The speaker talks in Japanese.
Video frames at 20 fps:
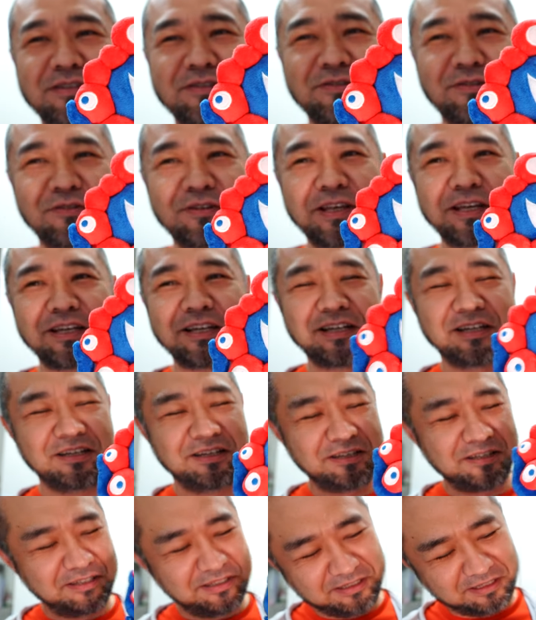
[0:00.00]
のね
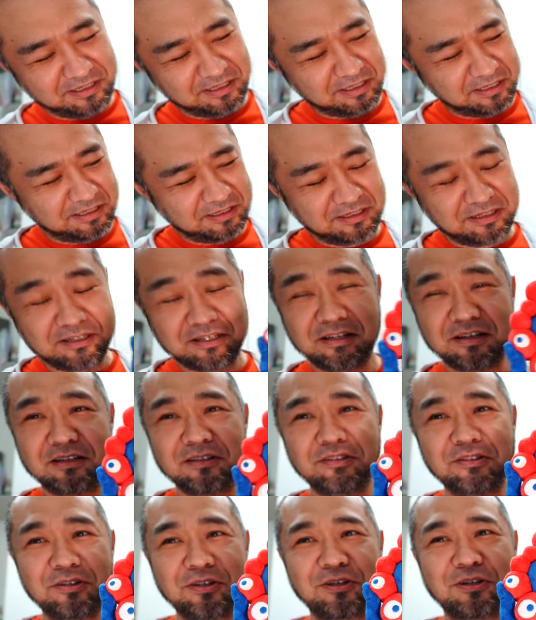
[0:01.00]

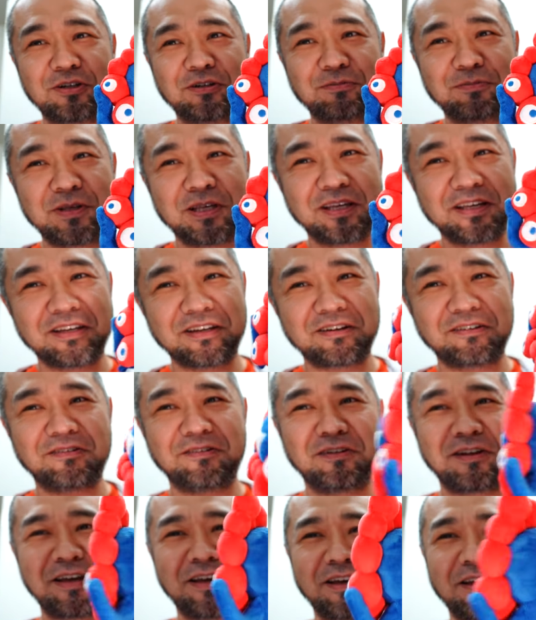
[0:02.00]
ぬいぐるみ
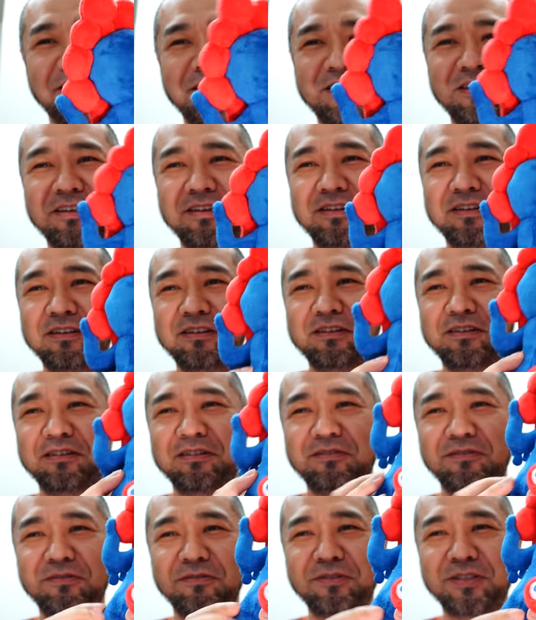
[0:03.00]
これ
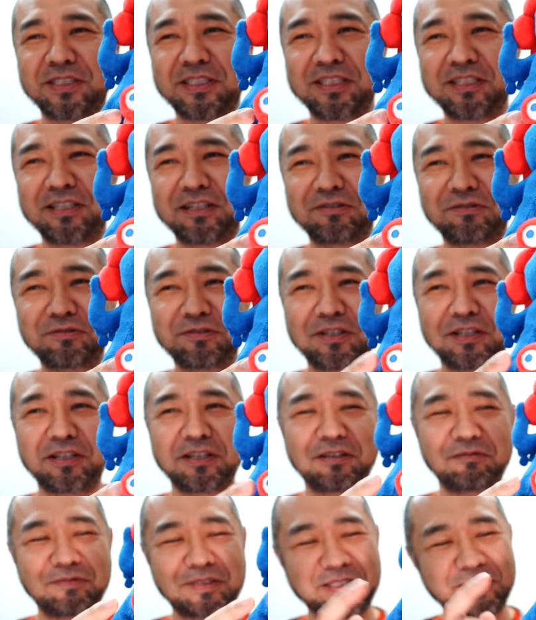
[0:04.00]
お尻がこんなに
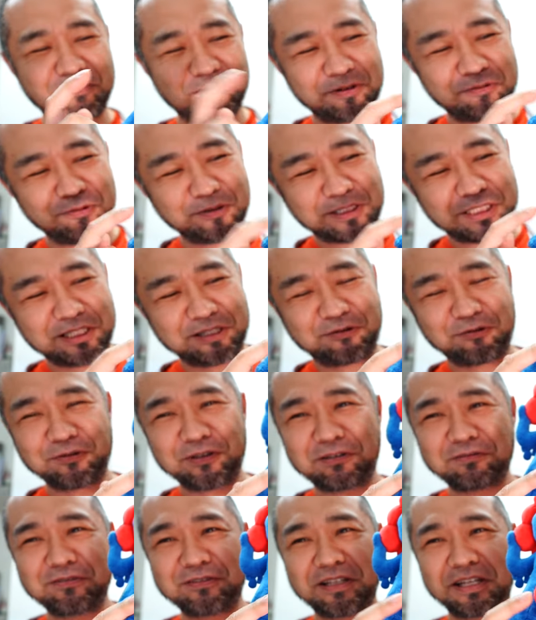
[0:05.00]
なってますこれお尻こ
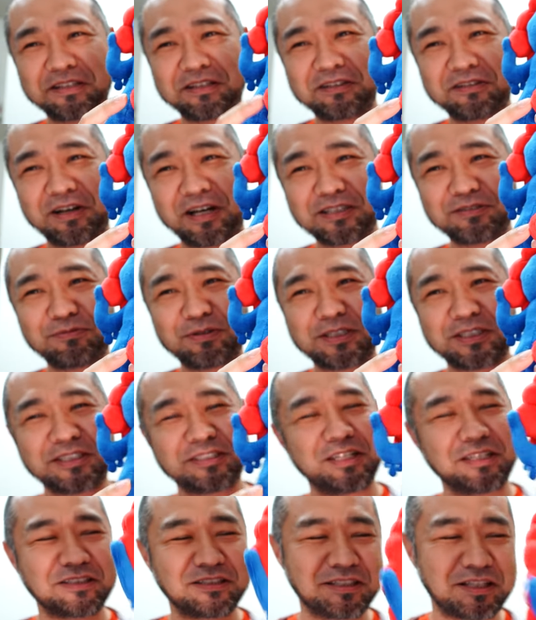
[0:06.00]
んな風になってるの初めて
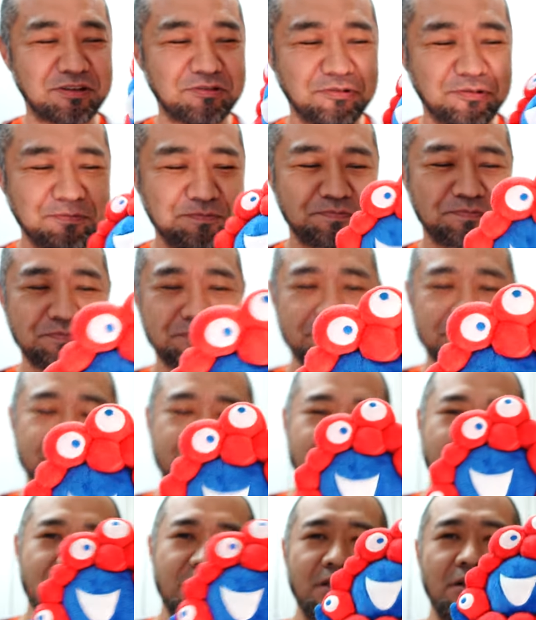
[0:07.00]
知ったんですけど
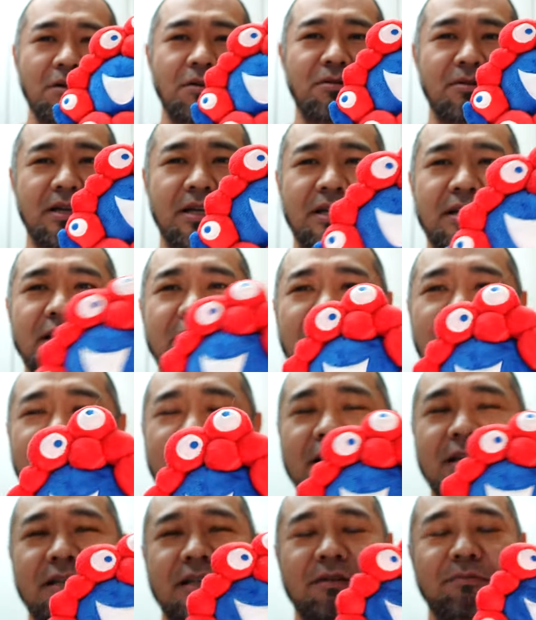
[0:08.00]
これ
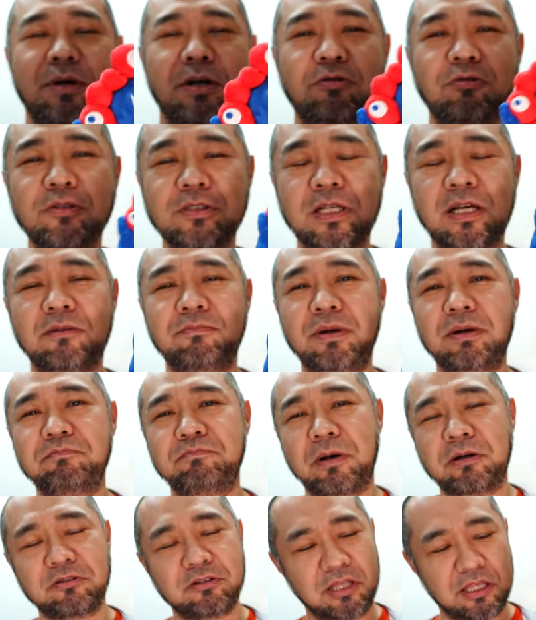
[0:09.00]
今大阪
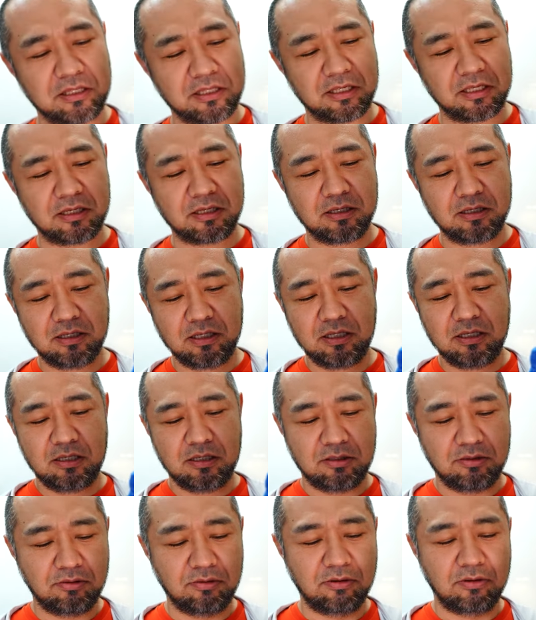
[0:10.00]
万博でね
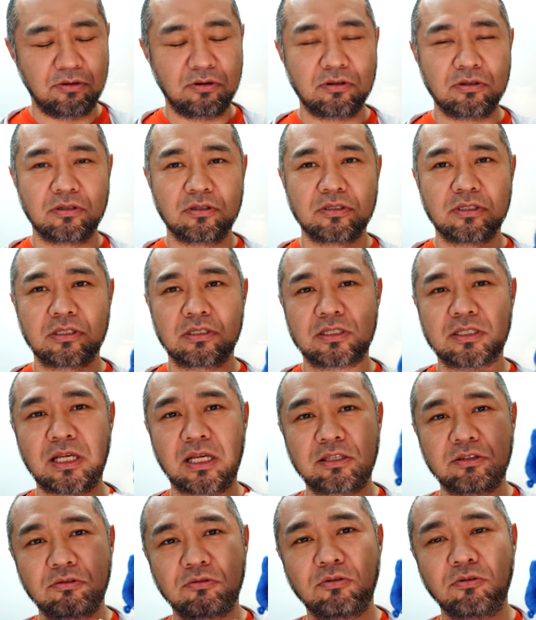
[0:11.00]
の
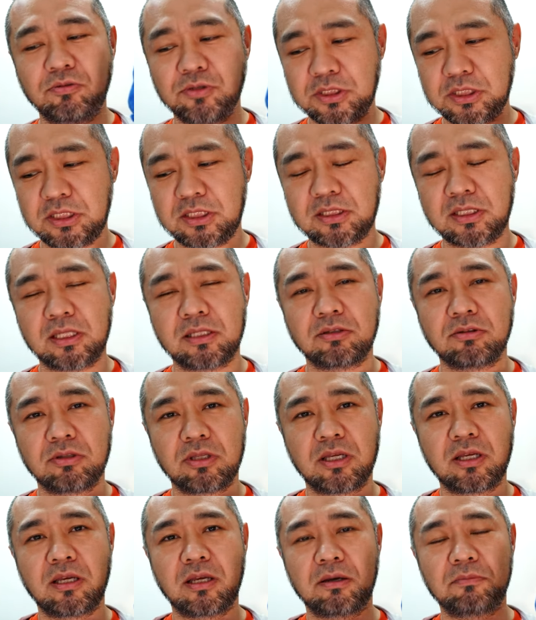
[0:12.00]
サイト公式サイト
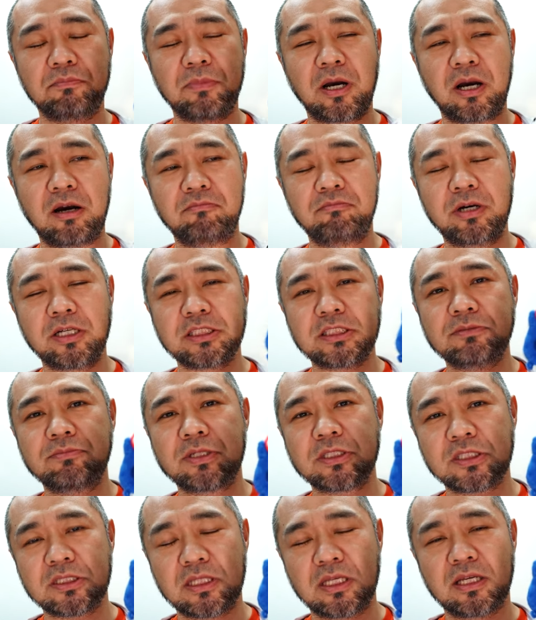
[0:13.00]
で、まあ、販売して
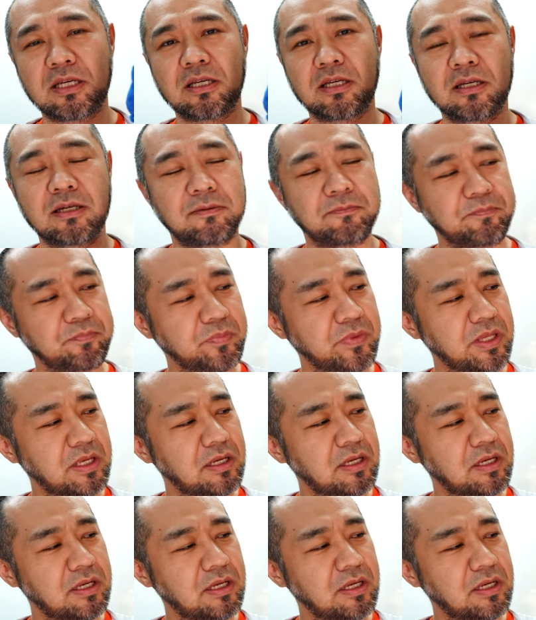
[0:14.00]
まして